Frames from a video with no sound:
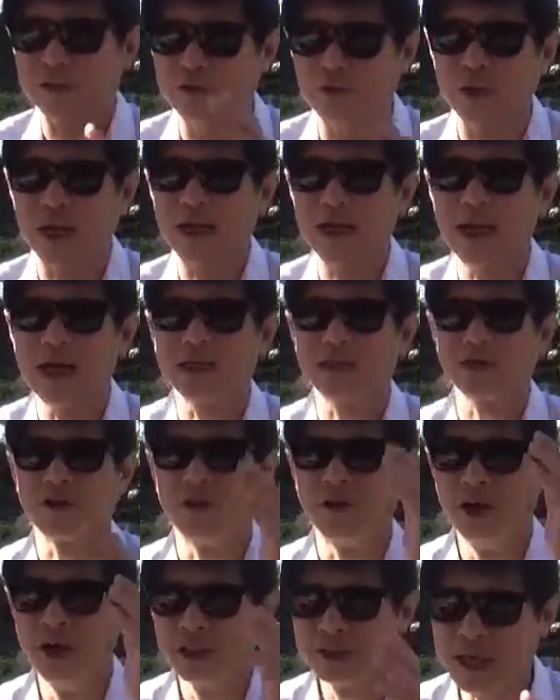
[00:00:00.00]
东南亚时
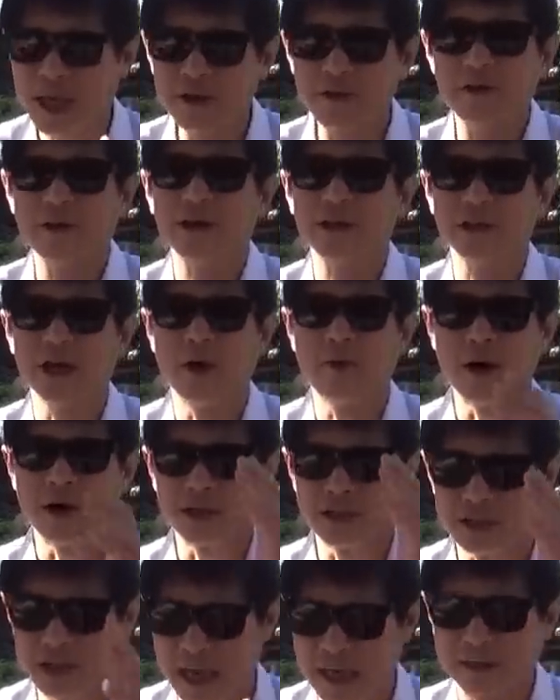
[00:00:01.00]
候，他有一个讲话
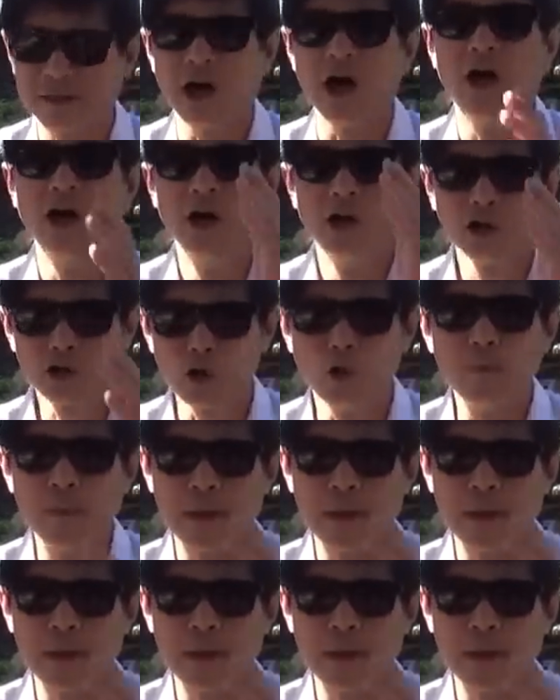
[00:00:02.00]
是谈到中